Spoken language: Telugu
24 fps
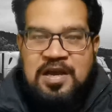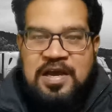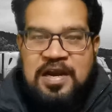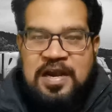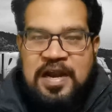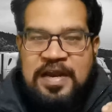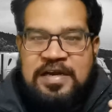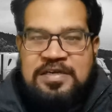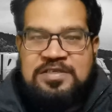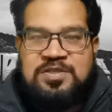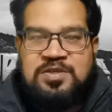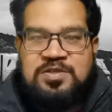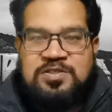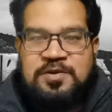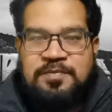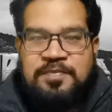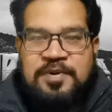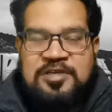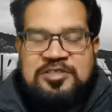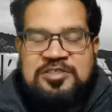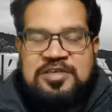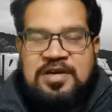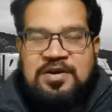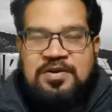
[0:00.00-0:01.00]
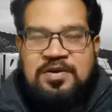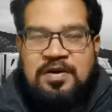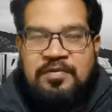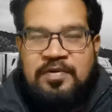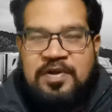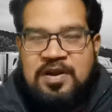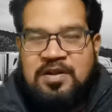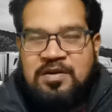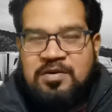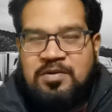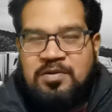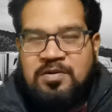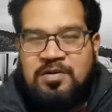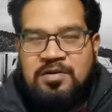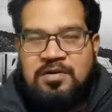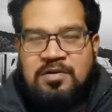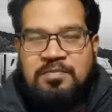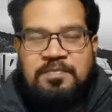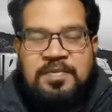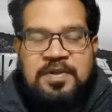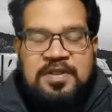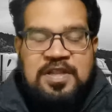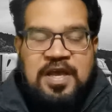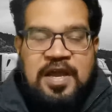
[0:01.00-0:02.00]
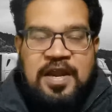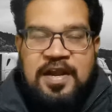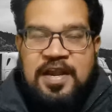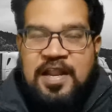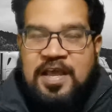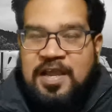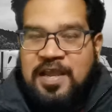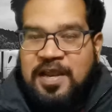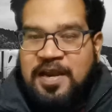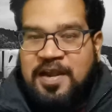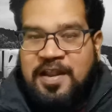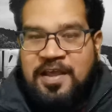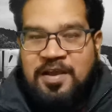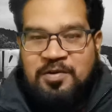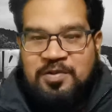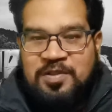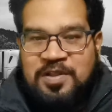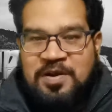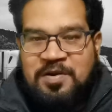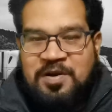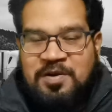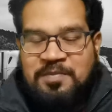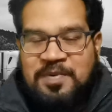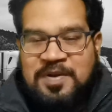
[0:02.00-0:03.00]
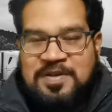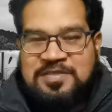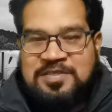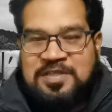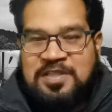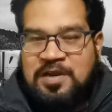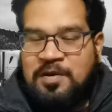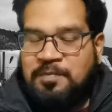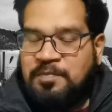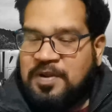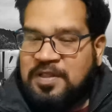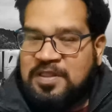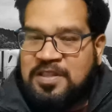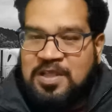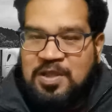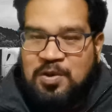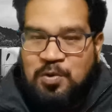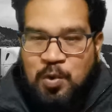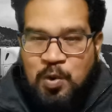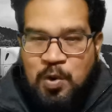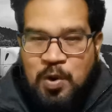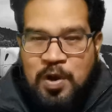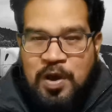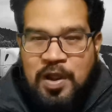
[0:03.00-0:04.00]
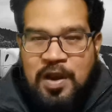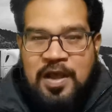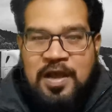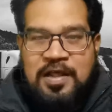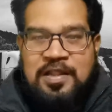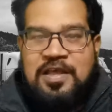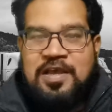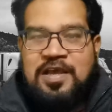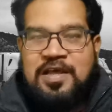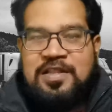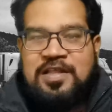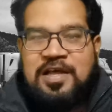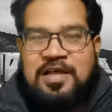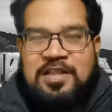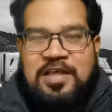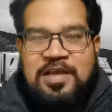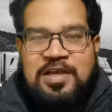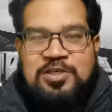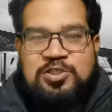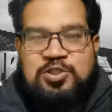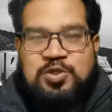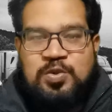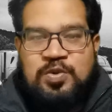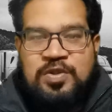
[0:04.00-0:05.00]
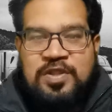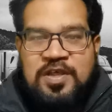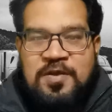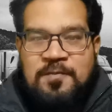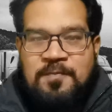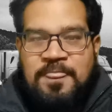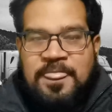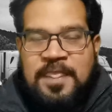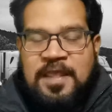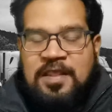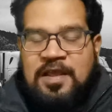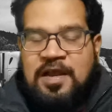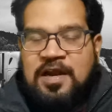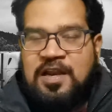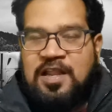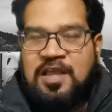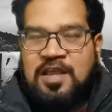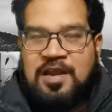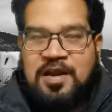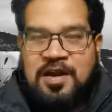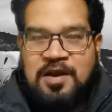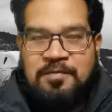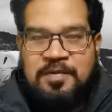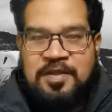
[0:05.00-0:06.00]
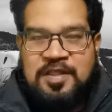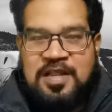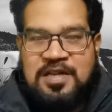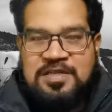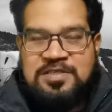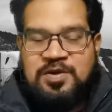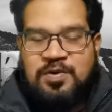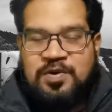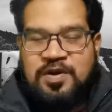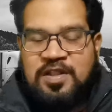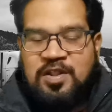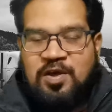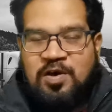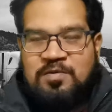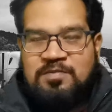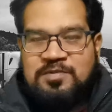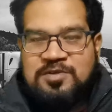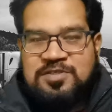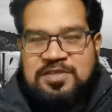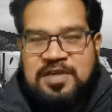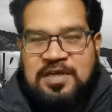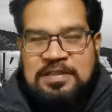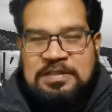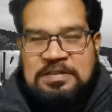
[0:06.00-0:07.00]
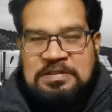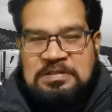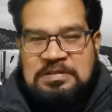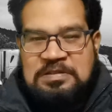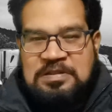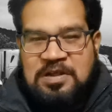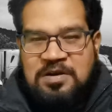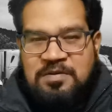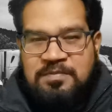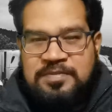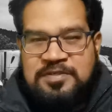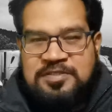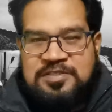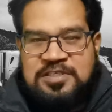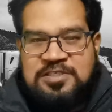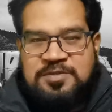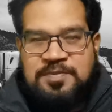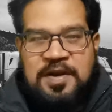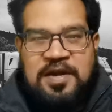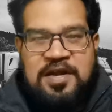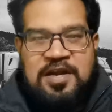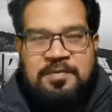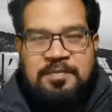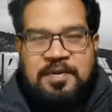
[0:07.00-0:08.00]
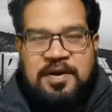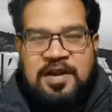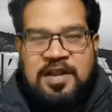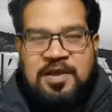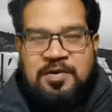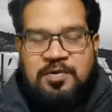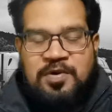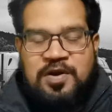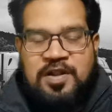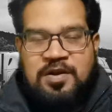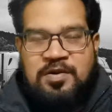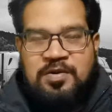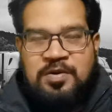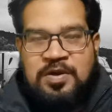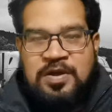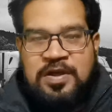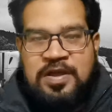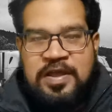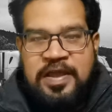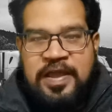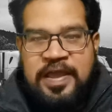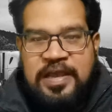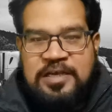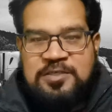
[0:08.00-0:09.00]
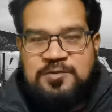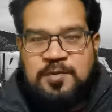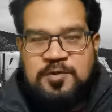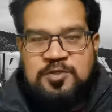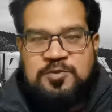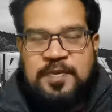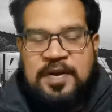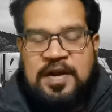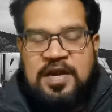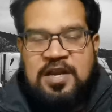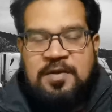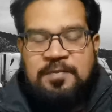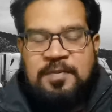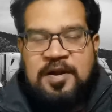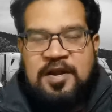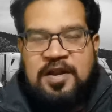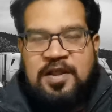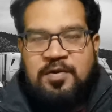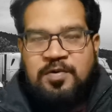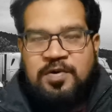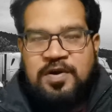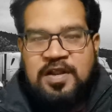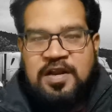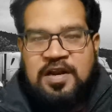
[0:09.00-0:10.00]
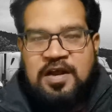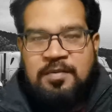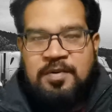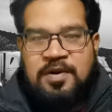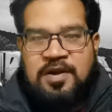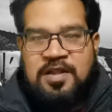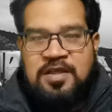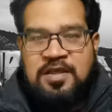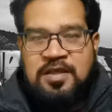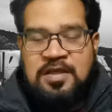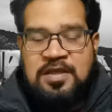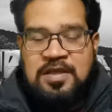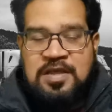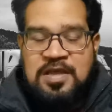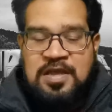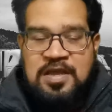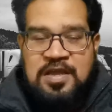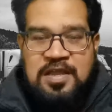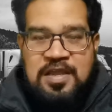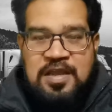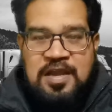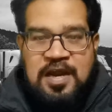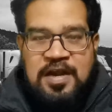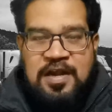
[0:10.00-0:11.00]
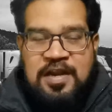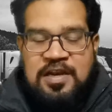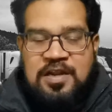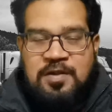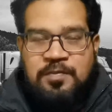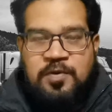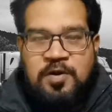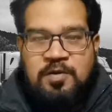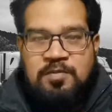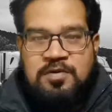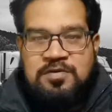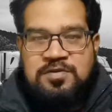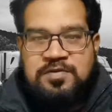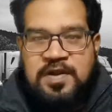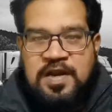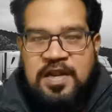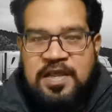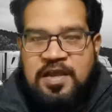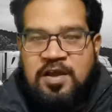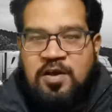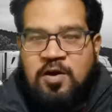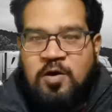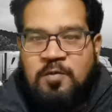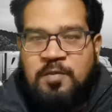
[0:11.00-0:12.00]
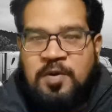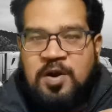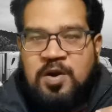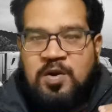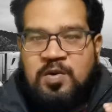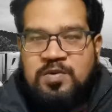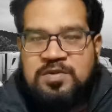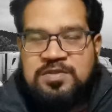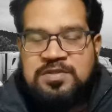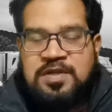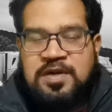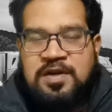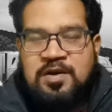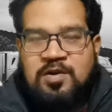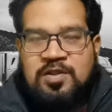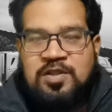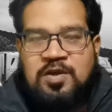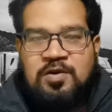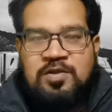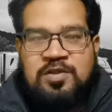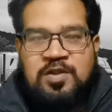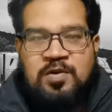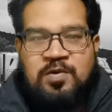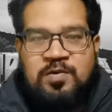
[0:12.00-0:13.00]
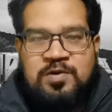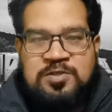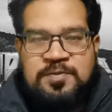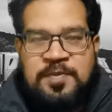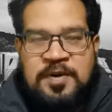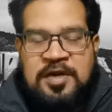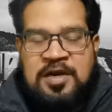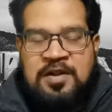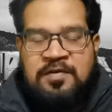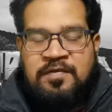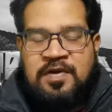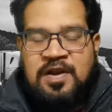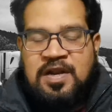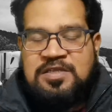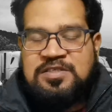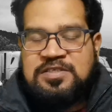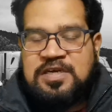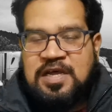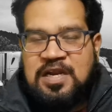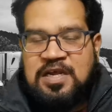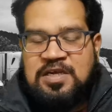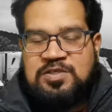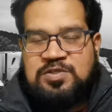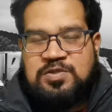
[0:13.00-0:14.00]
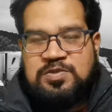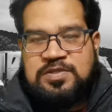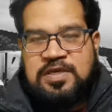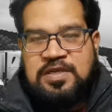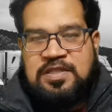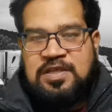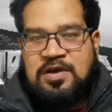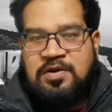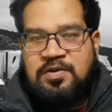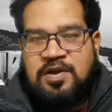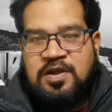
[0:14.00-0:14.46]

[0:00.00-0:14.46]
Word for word: క్లయింట్స్ నుంచి ప్రెషర్ అవన్నీ ఓ పెద్ద హెడ్ఏక్ హెడ్ఏక్ ఉందన్నమాట పరిస్థితి ఇక్కడ ప్రతి ఒక్కరికి అదే అదే ఇష్యూ ఉంది ఎందుకంటే ఇక్కడ మీకు తెలిసే ఉంటుంది ఆల్మోస్ట్ అందరు బిజినెస్ పైన డిపెండ్ అయి ఉంటారు ఎక్స్పోర్ట్స్ పైన డిపెండ్ అయి ఉంటారు కాబట్టి ఈ కంటైనర్ ప్రాబ్లమ్స్ వల్ల ఈ గవర్నమెంట్ రూల్స్ కొత్త కొత్త రూల్స్ పెట్టడం వల్ల చాలా ఇష్యూస్ అవుతా